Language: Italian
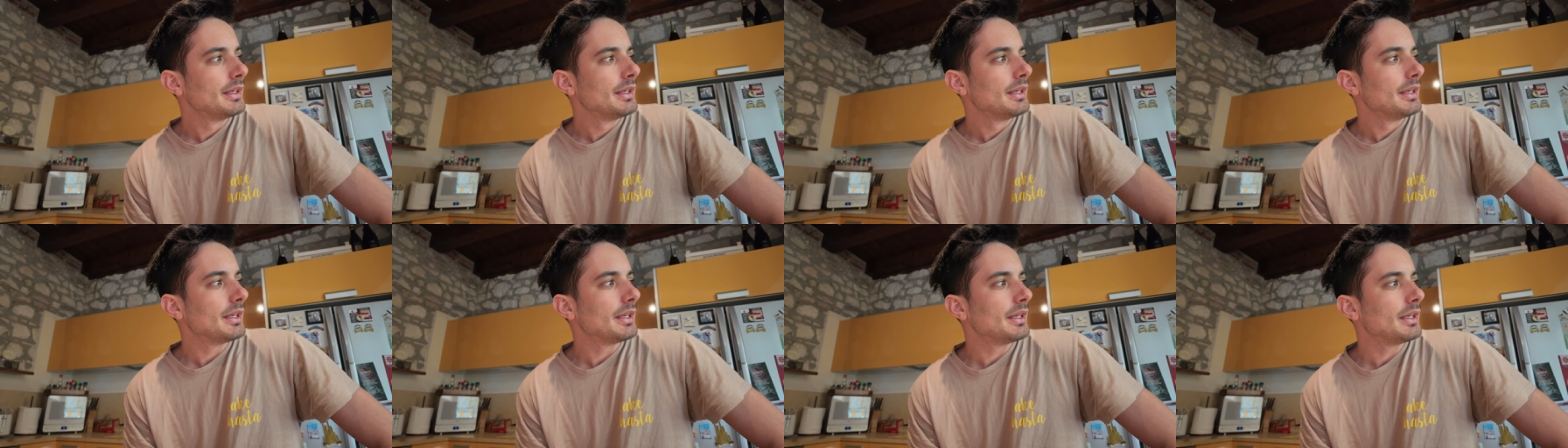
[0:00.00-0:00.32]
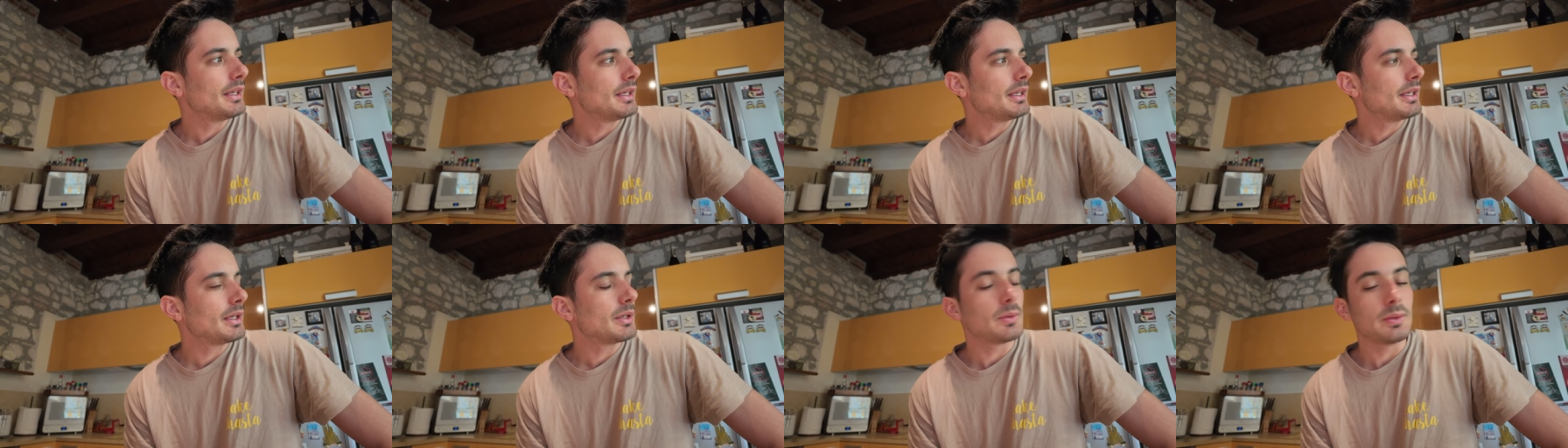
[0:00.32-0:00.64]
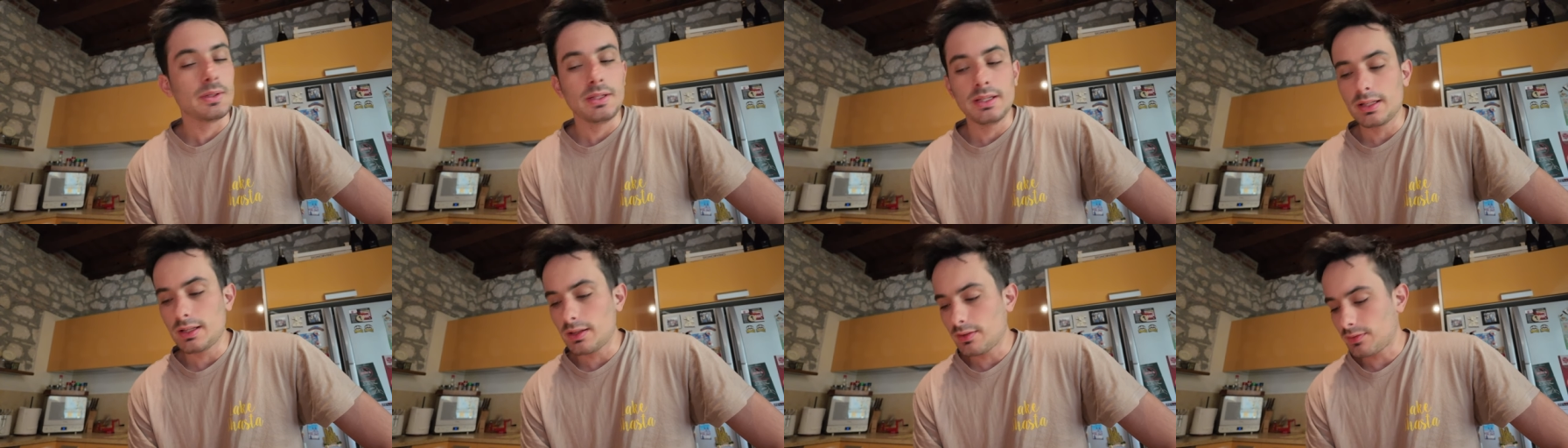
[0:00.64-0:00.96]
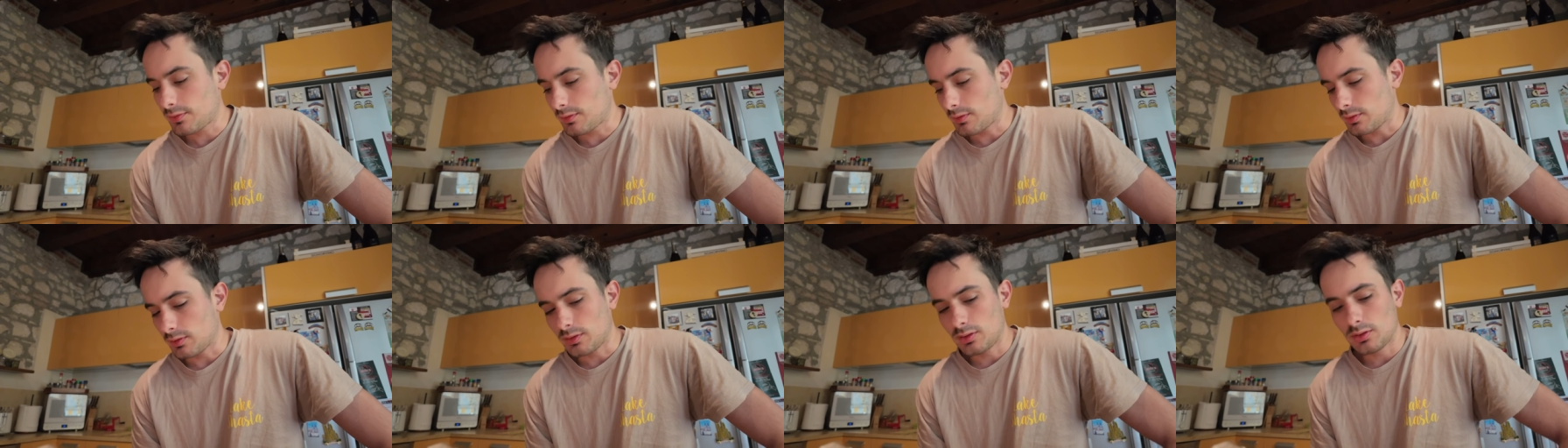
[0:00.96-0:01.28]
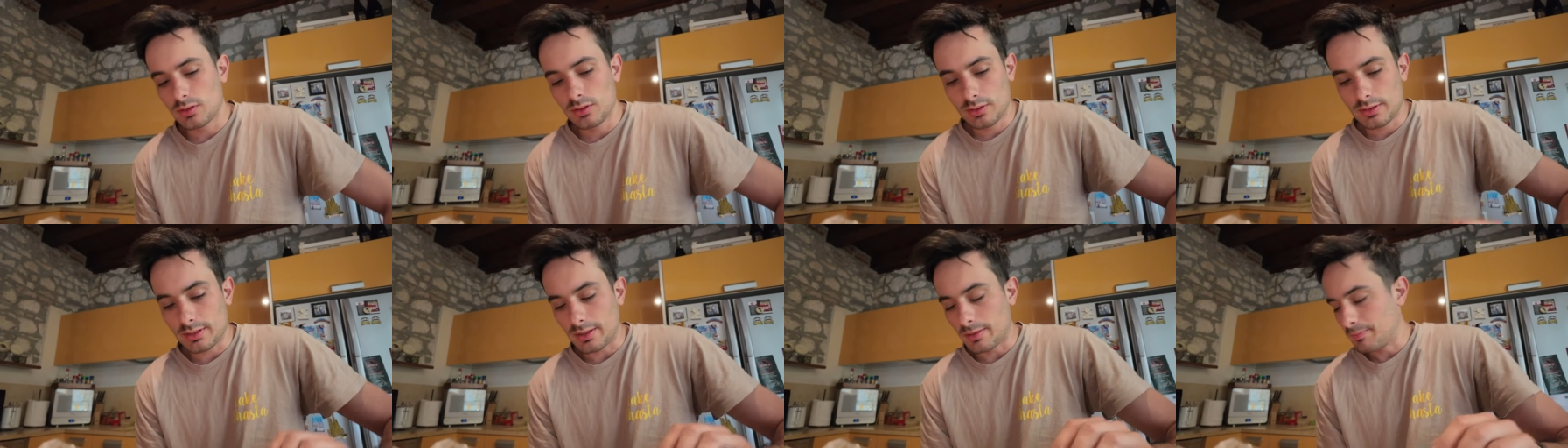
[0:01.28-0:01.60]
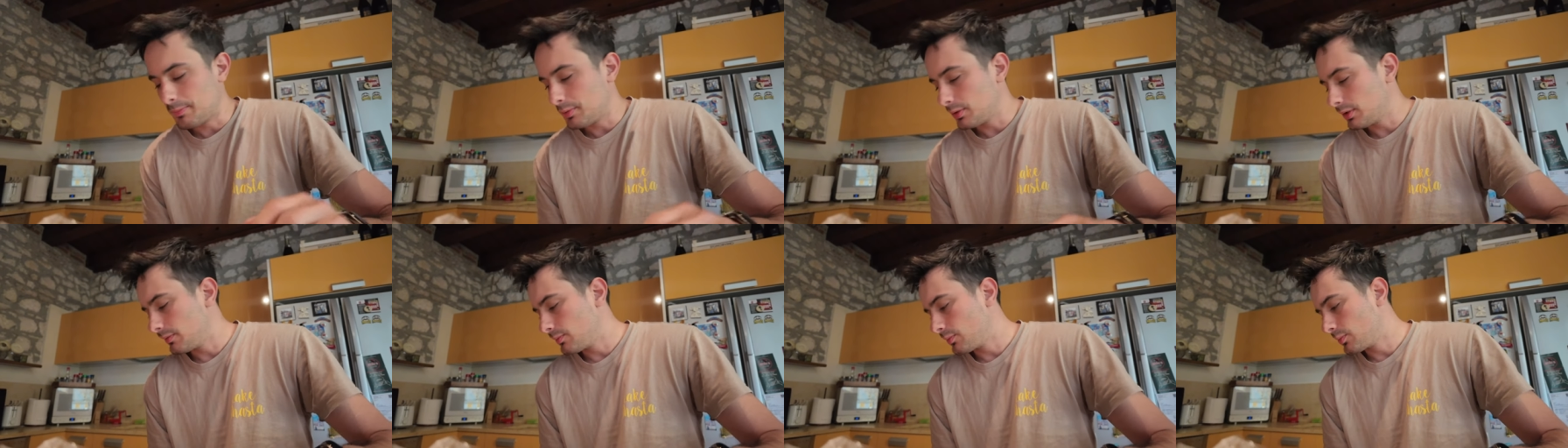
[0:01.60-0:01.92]
E quindi adesso tra un
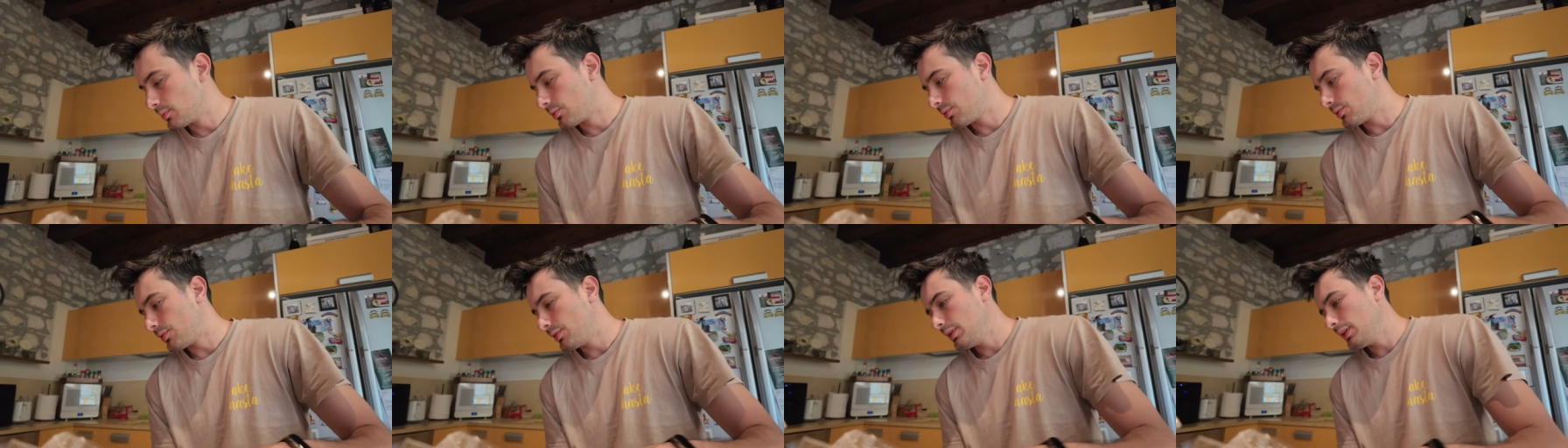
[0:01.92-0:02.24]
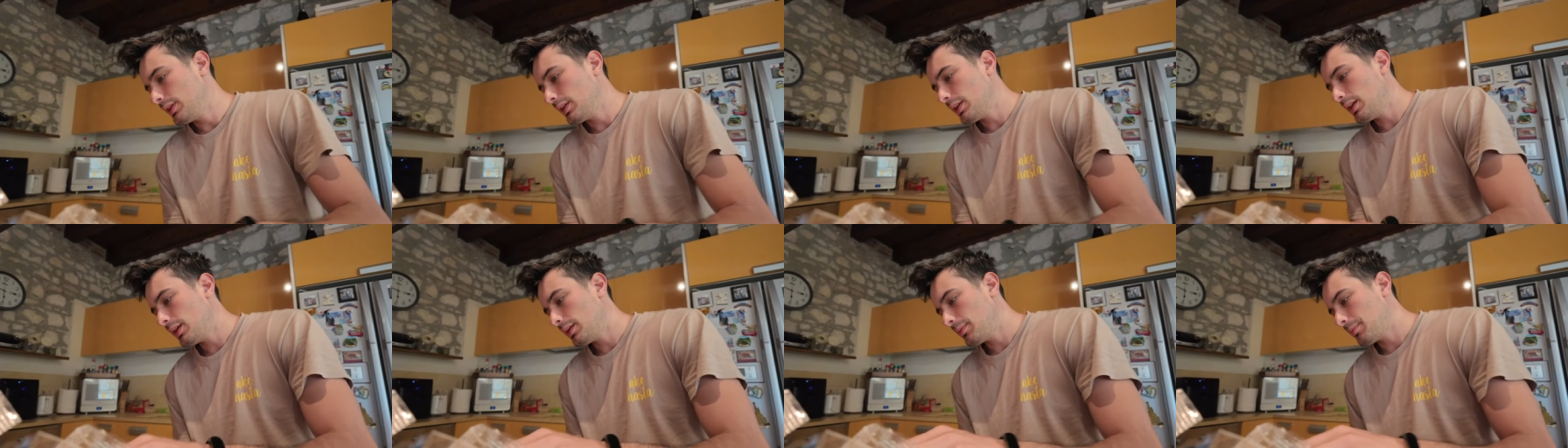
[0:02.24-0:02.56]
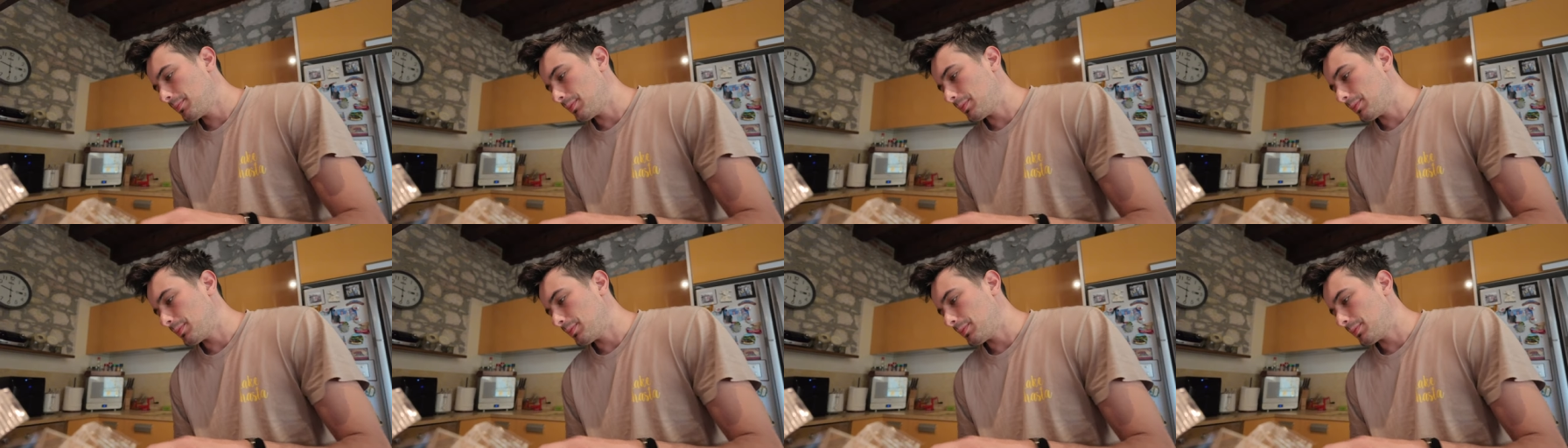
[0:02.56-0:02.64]
po' devo uscire,